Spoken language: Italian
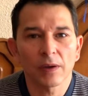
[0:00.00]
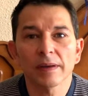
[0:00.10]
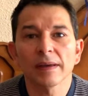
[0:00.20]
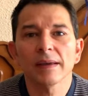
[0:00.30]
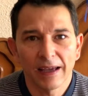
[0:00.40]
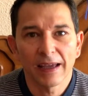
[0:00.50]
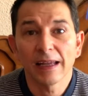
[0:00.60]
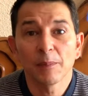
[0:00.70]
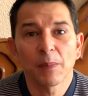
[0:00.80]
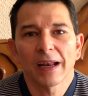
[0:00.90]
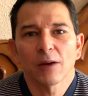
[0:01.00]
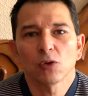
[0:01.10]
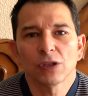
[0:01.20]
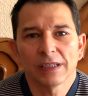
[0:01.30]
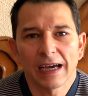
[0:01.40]
eh, il pane
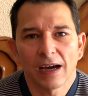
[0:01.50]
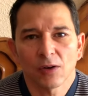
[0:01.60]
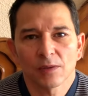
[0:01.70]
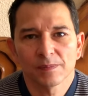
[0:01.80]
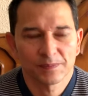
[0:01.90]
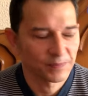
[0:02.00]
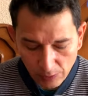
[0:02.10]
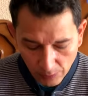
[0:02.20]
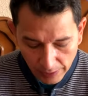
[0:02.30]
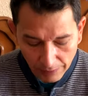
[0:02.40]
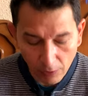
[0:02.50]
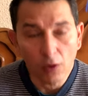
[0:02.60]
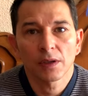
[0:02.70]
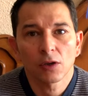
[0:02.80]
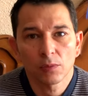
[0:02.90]
quotidiano, quindi
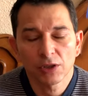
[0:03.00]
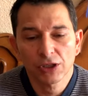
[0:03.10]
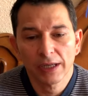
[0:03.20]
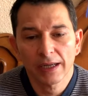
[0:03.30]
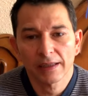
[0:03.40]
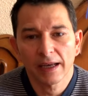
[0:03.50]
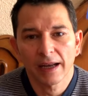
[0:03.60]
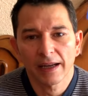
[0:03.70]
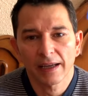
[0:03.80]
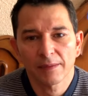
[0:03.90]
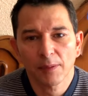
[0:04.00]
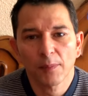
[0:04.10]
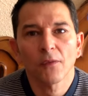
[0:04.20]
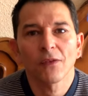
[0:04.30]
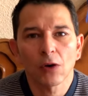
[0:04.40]
voglio incominciare a dare
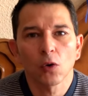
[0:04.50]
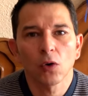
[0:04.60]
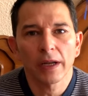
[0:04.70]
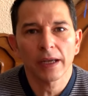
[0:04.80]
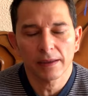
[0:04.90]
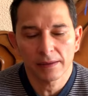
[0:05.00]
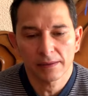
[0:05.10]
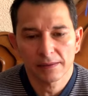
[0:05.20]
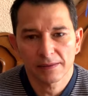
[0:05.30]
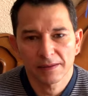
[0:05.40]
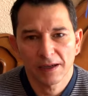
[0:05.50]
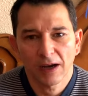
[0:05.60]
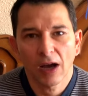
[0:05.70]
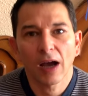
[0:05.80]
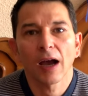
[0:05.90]
proprio valore
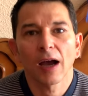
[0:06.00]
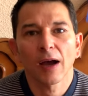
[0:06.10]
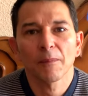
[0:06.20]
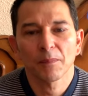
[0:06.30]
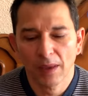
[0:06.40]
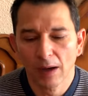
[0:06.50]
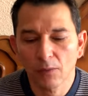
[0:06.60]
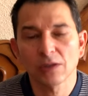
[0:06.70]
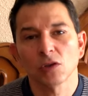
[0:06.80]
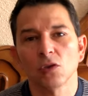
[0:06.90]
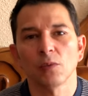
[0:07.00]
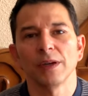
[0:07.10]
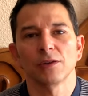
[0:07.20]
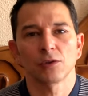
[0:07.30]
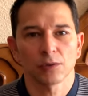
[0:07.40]
a, a questo
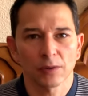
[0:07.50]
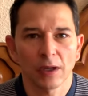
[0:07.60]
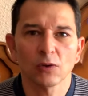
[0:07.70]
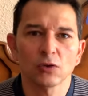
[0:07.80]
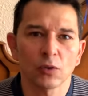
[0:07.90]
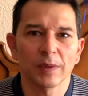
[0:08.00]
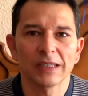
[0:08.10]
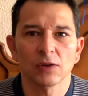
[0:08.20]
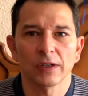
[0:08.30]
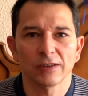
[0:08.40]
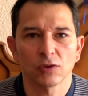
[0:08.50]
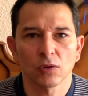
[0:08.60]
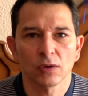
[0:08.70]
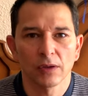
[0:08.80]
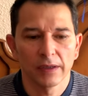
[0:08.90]
strumento, allo strumento letto